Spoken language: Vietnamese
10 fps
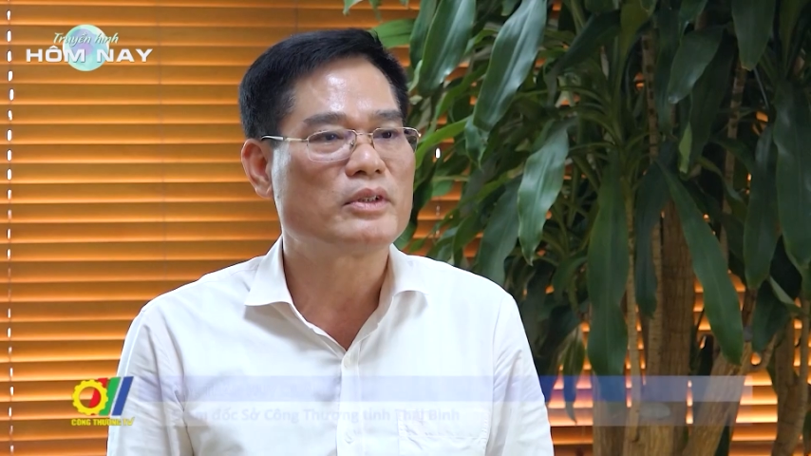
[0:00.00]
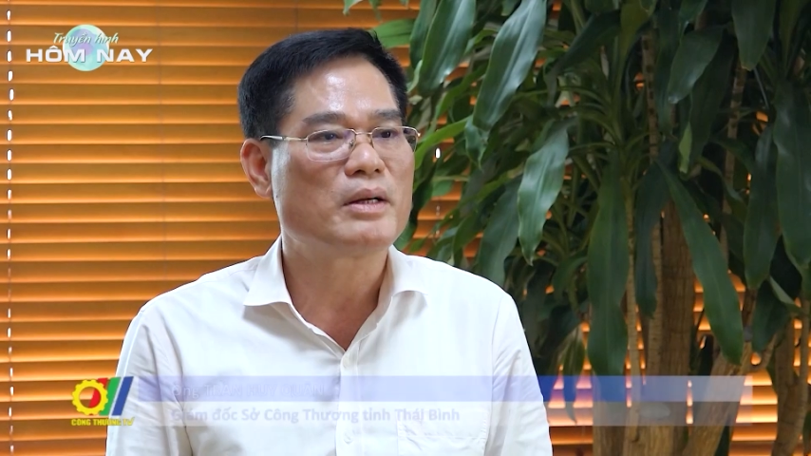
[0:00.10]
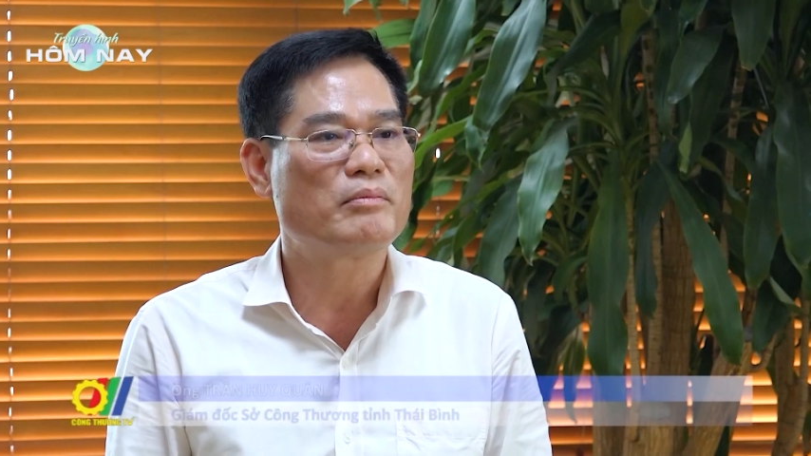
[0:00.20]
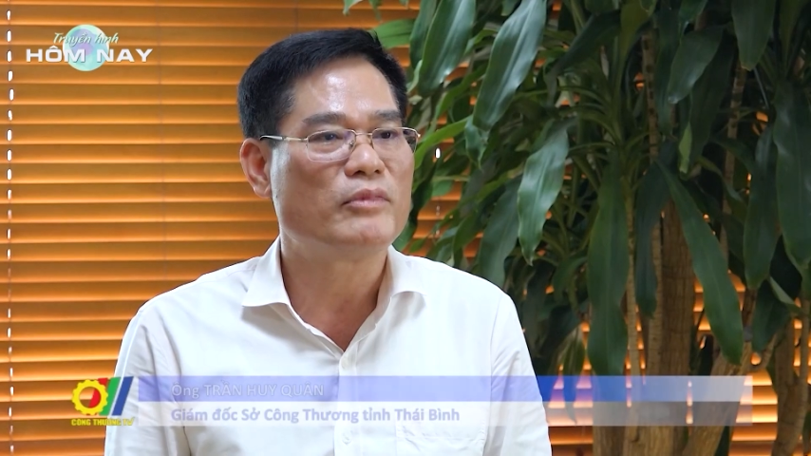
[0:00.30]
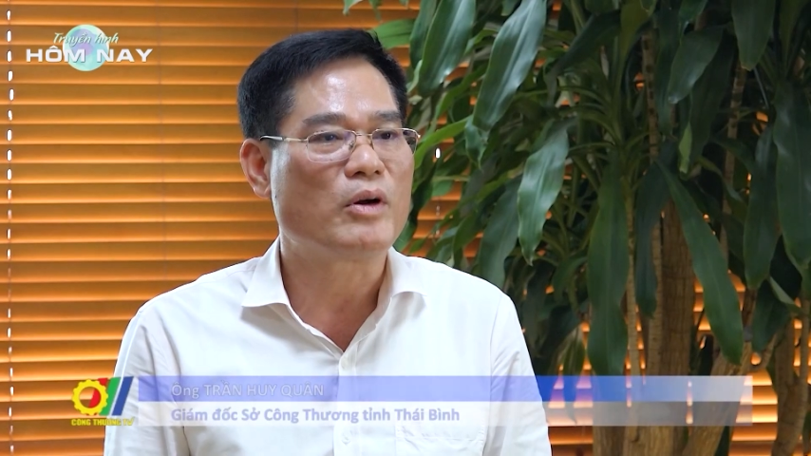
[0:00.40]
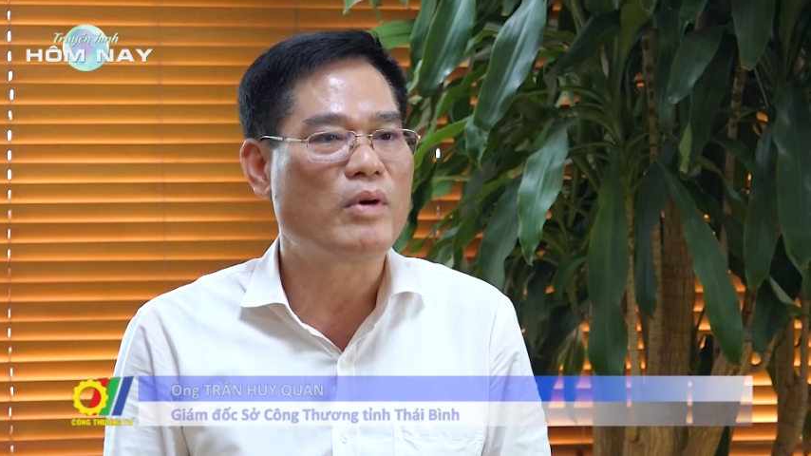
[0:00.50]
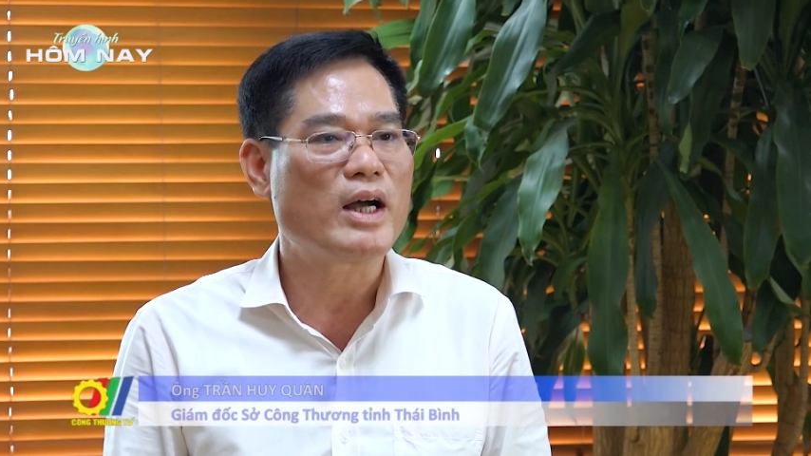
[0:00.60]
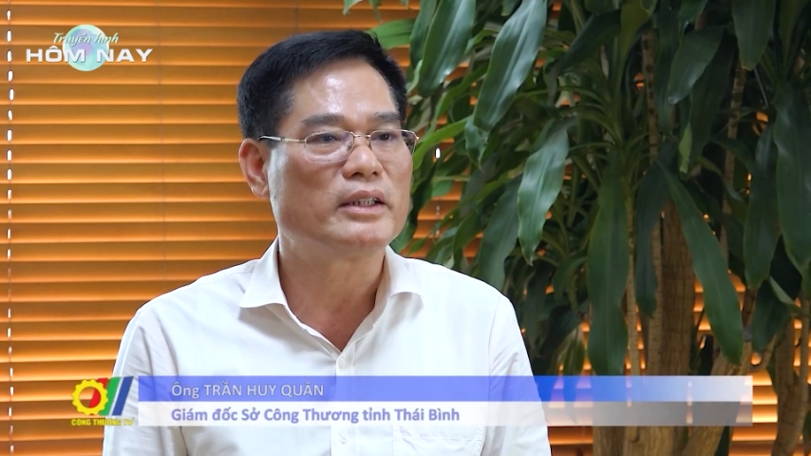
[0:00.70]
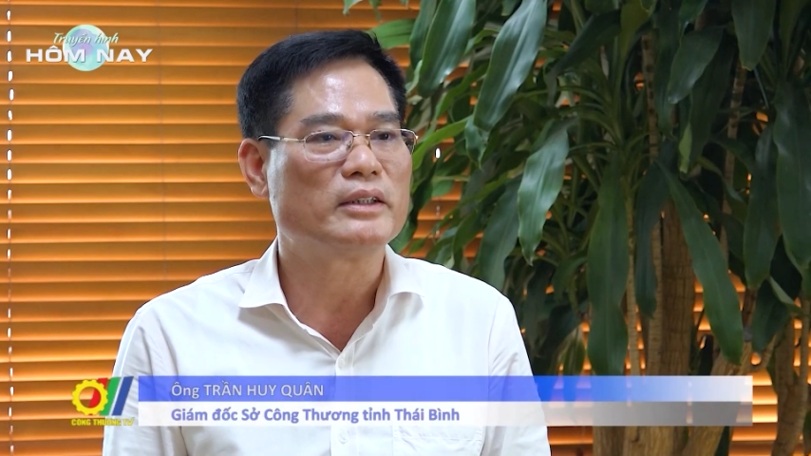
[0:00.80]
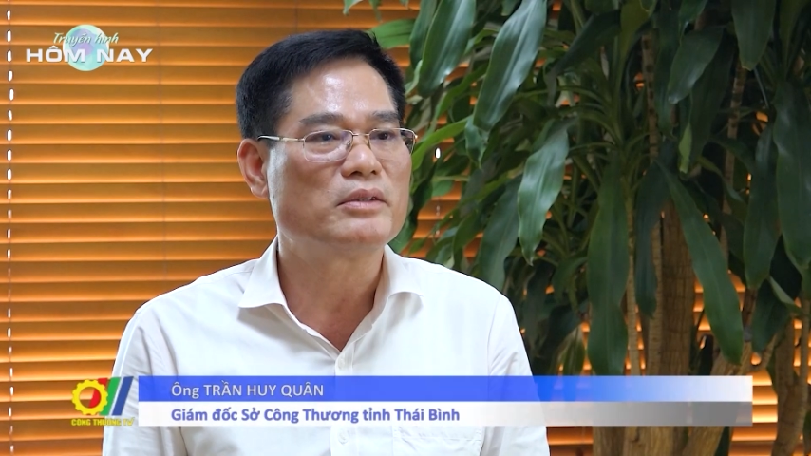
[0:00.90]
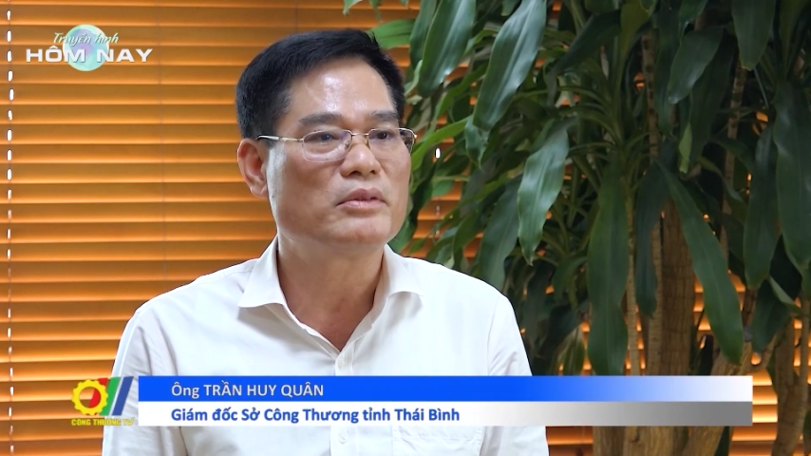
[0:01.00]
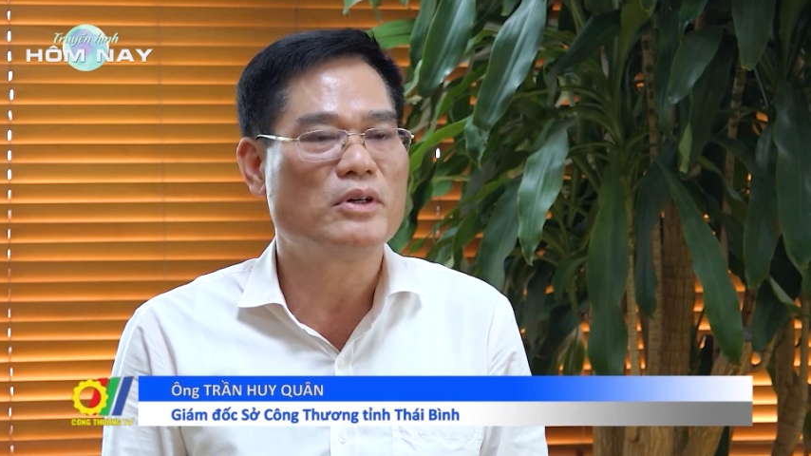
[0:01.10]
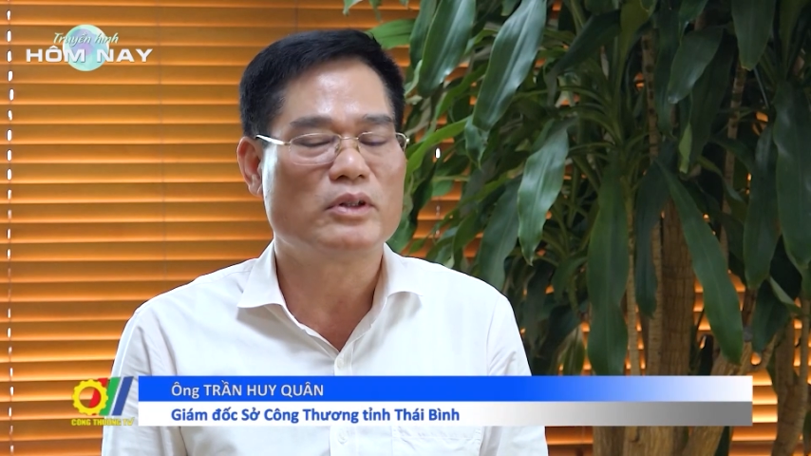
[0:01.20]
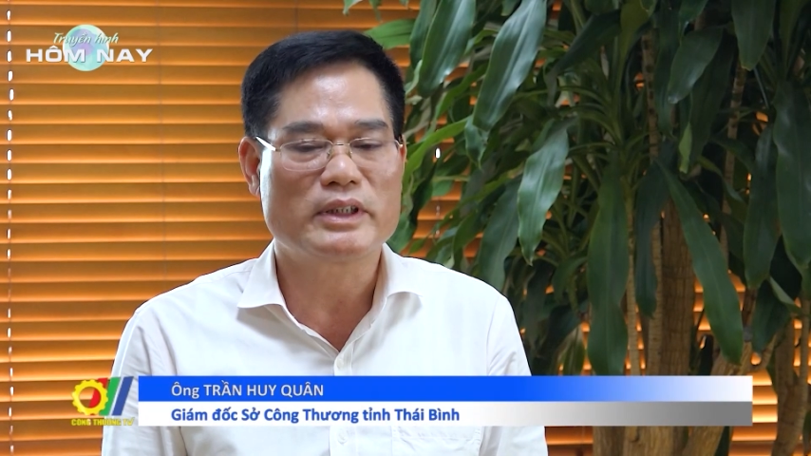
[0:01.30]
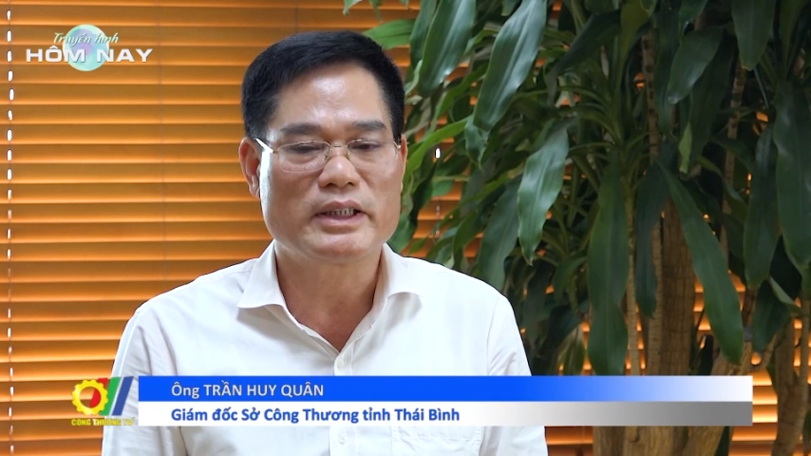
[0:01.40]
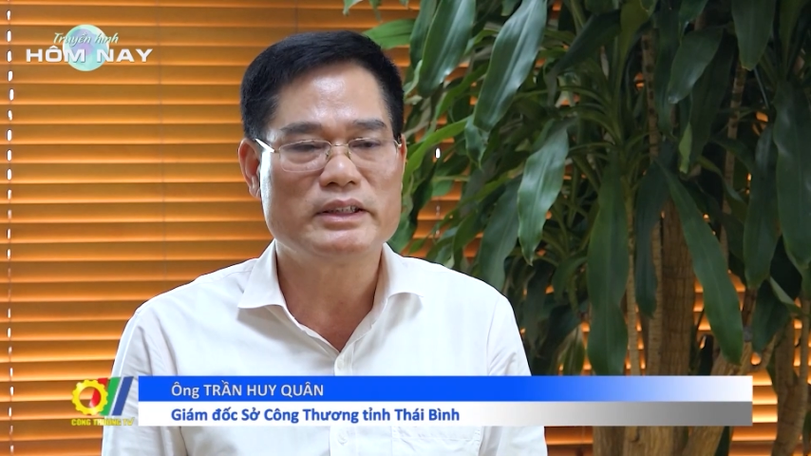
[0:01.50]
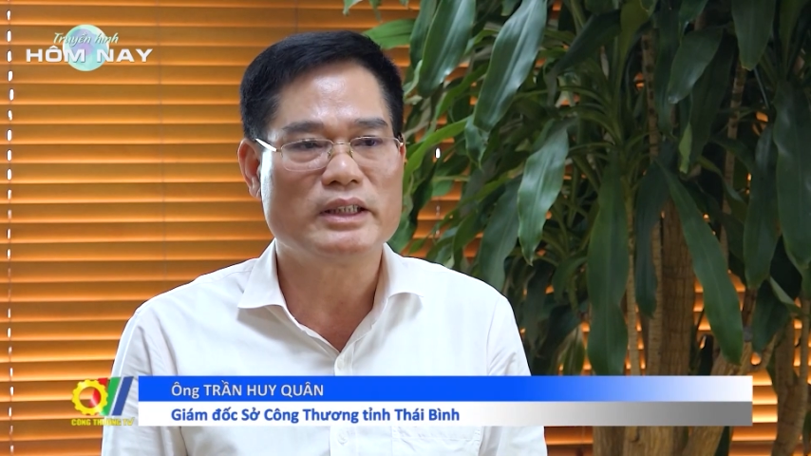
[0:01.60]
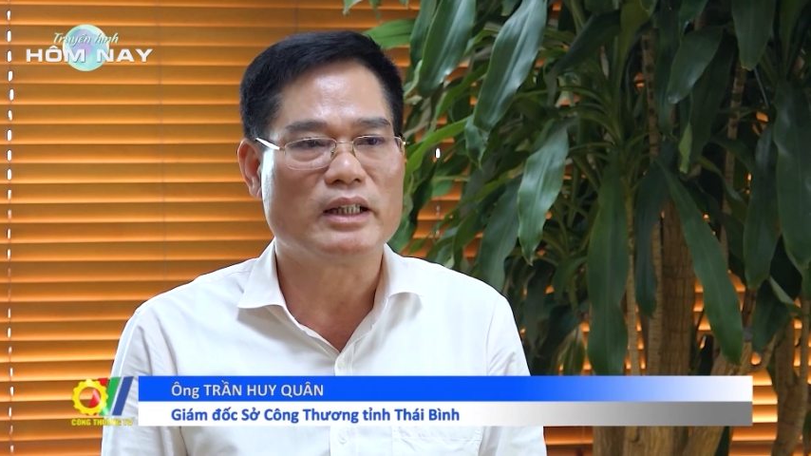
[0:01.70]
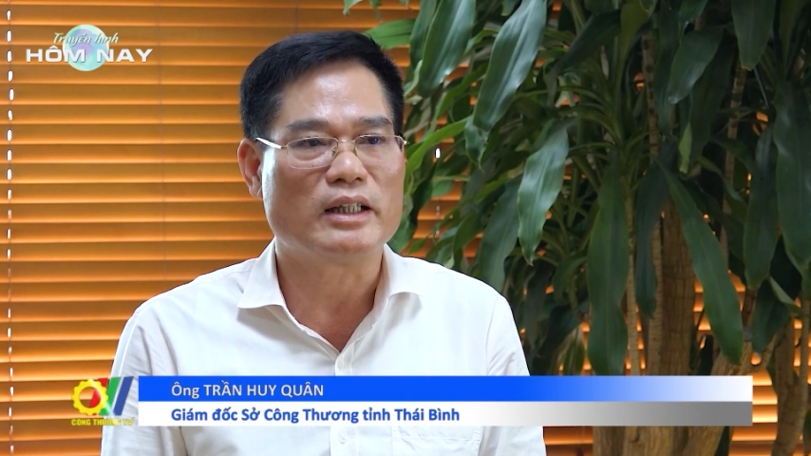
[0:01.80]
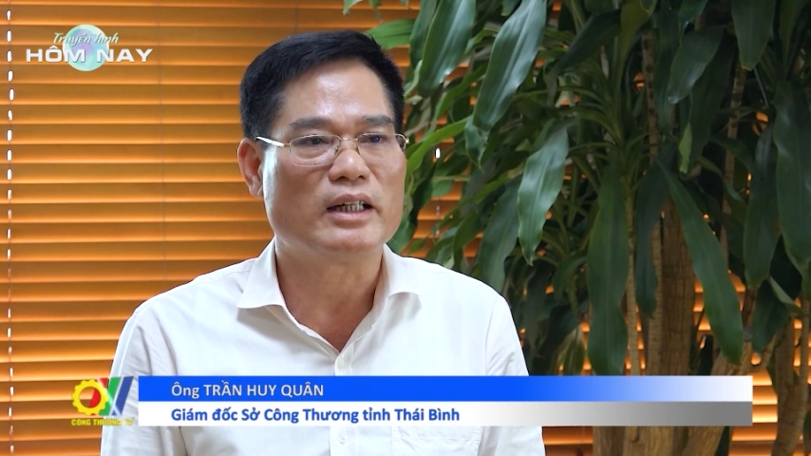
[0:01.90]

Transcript: những năm vừa qua thì tốc độ tăng trưởng